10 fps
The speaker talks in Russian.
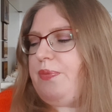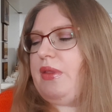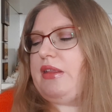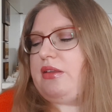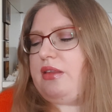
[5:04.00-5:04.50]
на
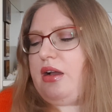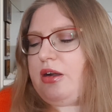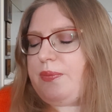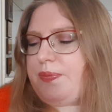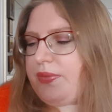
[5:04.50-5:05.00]
ногтях.
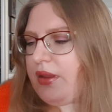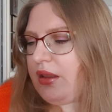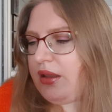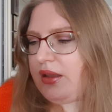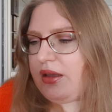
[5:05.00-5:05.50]

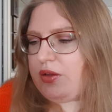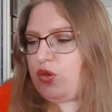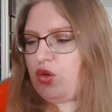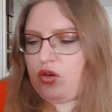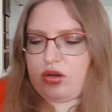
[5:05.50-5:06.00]

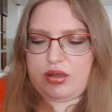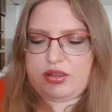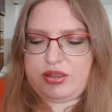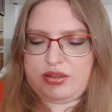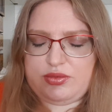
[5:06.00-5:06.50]
Но
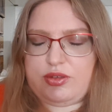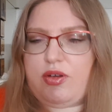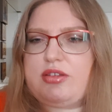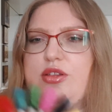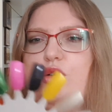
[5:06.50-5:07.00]

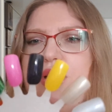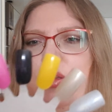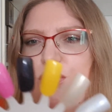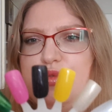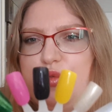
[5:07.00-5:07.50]
два слоя, и
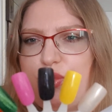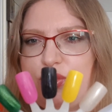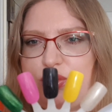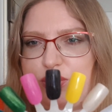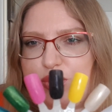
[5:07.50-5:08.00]
он,
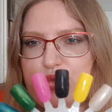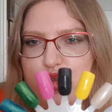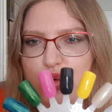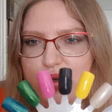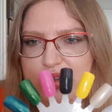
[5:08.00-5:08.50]
он, он
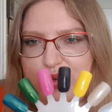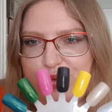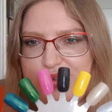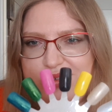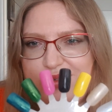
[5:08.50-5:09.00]
черный,
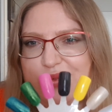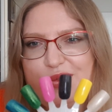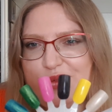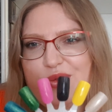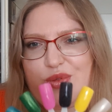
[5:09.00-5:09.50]
люди.
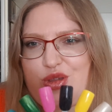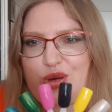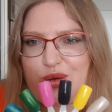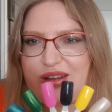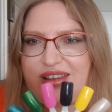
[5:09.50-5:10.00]
Он, он
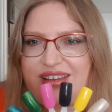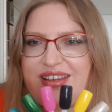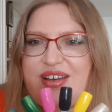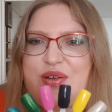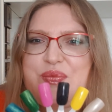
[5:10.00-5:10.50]
черный.
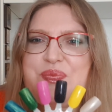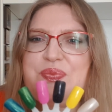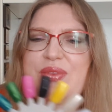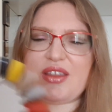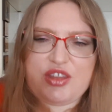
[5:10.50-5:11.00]

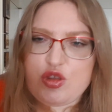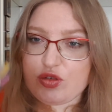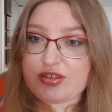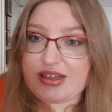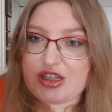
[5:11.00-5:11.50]

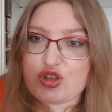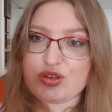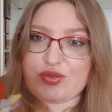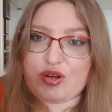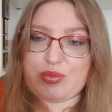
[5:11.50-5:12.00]
Ничего
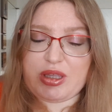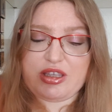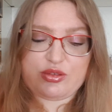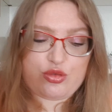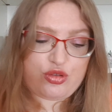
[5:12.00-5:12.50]
страшного, у меня
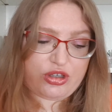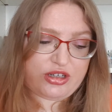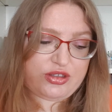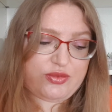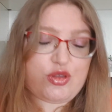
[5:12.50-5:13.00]
есть очень
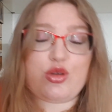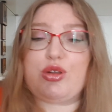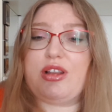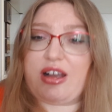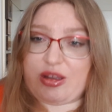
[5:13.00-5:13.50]
красивый
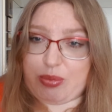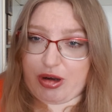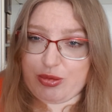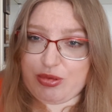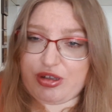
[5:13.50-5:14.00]
черный лак от
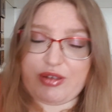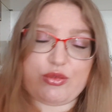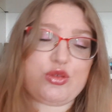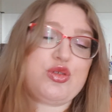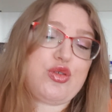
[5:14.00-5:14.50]
Барбари, я его
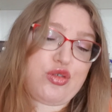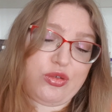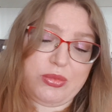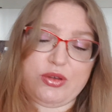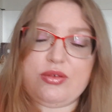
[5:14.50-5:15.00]
тоже очень
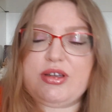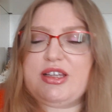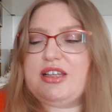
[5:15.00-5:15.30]
люблю.